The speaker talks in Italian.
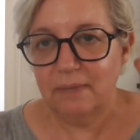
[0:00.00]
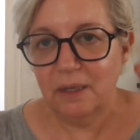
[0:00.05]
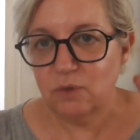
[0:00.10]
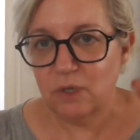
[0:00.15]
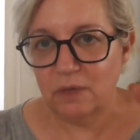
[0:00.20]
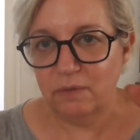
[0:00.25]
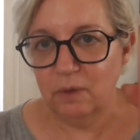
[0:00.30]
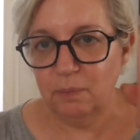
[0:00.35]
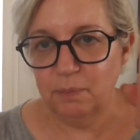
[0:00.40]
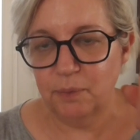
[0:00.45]
la
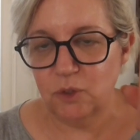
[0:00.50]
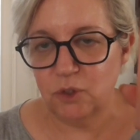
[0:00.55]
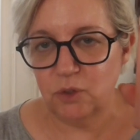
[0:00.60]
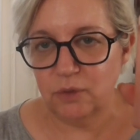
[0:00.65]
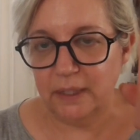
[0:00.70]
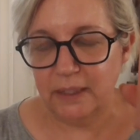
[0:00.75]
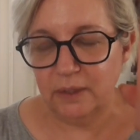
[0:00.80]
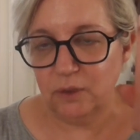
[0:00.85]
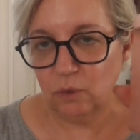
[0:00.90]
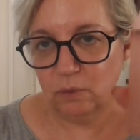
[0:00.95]
usavo al
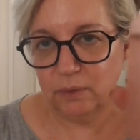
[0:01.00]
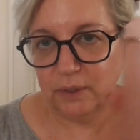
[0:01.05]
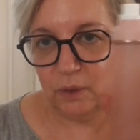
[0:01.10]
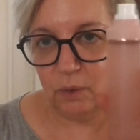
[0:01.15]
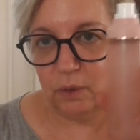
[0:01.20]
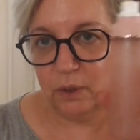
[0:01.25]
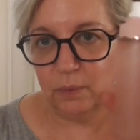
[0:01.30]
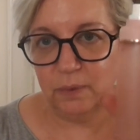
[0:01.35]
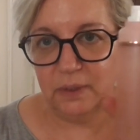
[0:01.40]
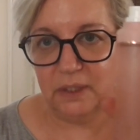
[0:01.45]
posto del
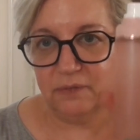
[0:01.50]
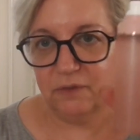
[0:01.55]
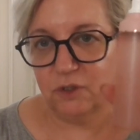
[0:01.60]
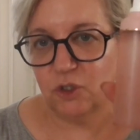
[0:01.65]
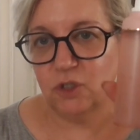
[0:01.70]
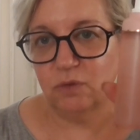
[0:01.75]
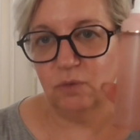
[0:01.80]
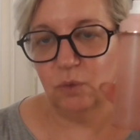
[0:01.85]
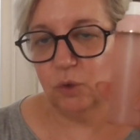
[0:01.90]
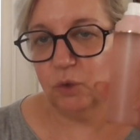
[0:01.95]
tonico e quindi
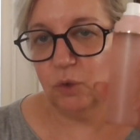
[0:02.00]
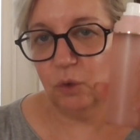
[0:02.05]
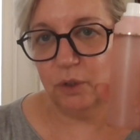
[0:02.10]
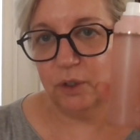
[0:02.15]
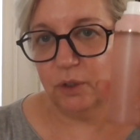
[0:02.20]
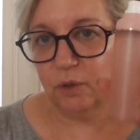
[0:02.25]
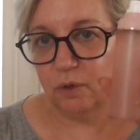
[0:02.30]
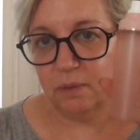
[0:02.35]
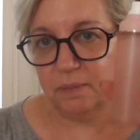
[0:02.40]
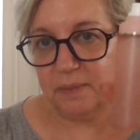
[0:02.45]
facevo
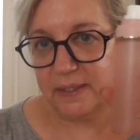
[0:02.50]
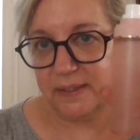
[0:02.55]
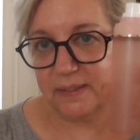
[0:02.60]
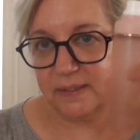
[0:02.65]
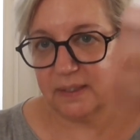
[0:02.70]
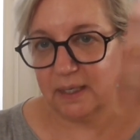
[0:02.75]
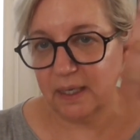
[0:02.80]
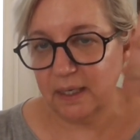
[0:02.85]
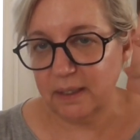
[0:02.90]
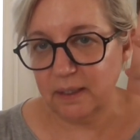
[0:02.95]
tonico e
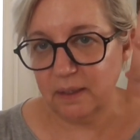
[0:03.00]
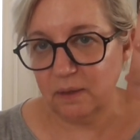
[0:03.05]
mista